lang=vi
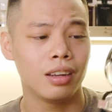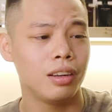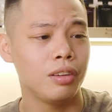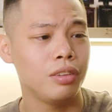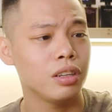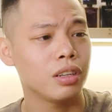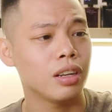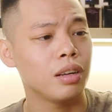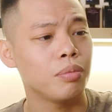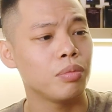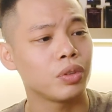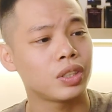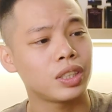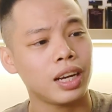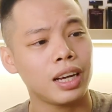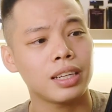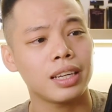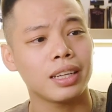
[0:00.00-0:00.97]
nếu như đây một
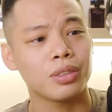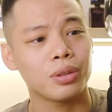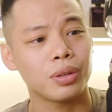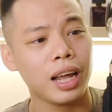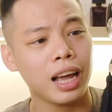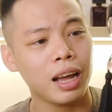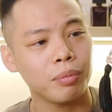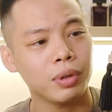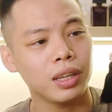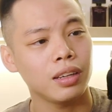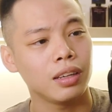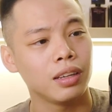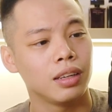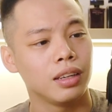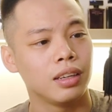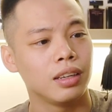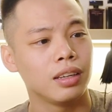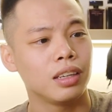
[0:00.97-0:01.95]
chai dành cho nam ấy
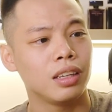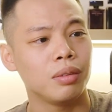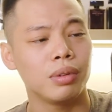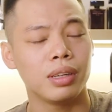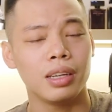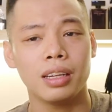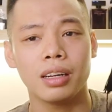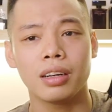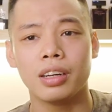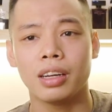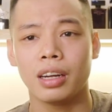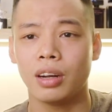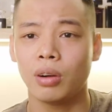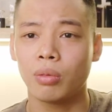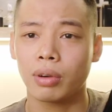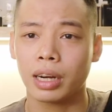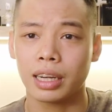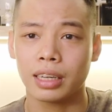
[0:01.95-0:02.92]
thì mình nghĩ là người đàn
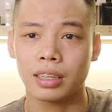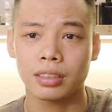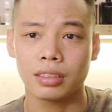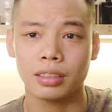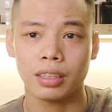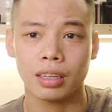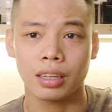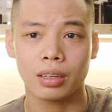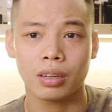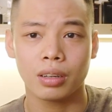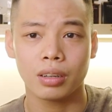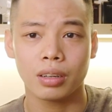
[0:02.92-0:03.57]
ông này thực sự là